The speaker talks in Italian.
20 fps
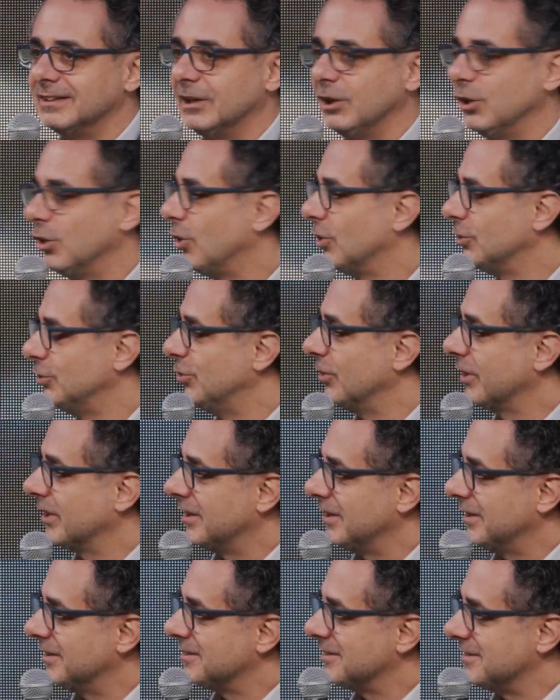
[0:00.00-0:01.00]
l'odio
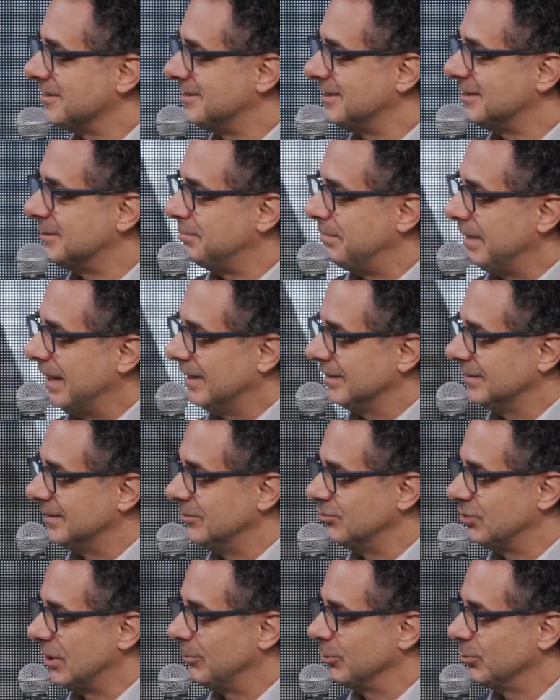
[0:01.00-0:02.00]
che si spande,
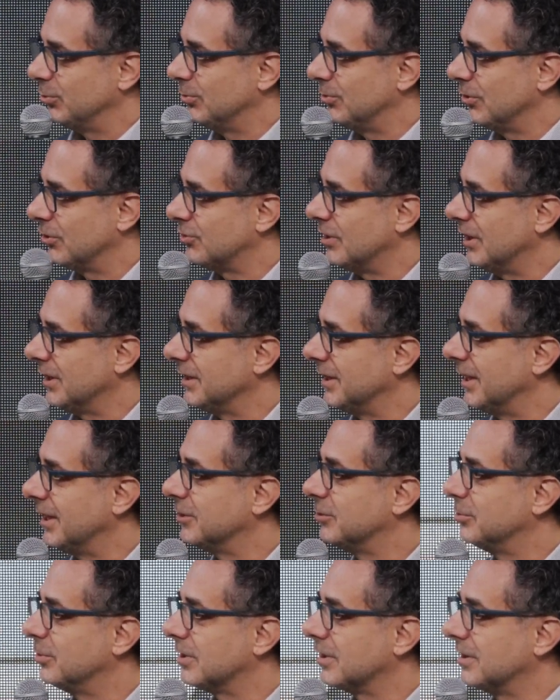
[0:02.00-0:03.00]
diciamo,
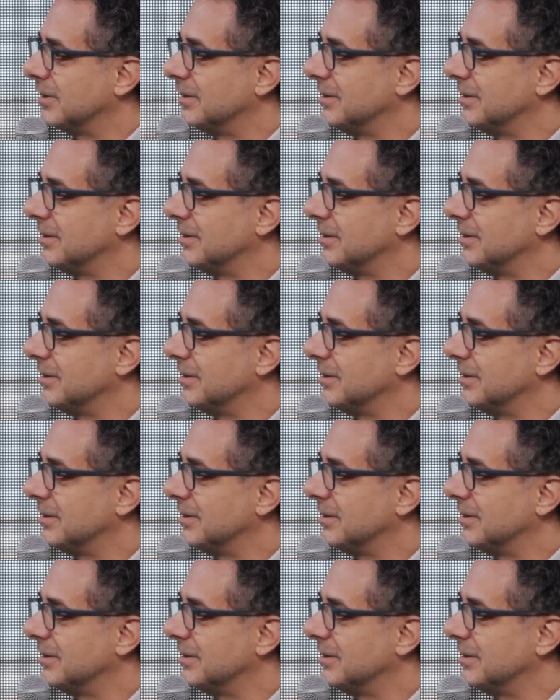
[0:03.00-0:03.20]
L'infodemia a un certo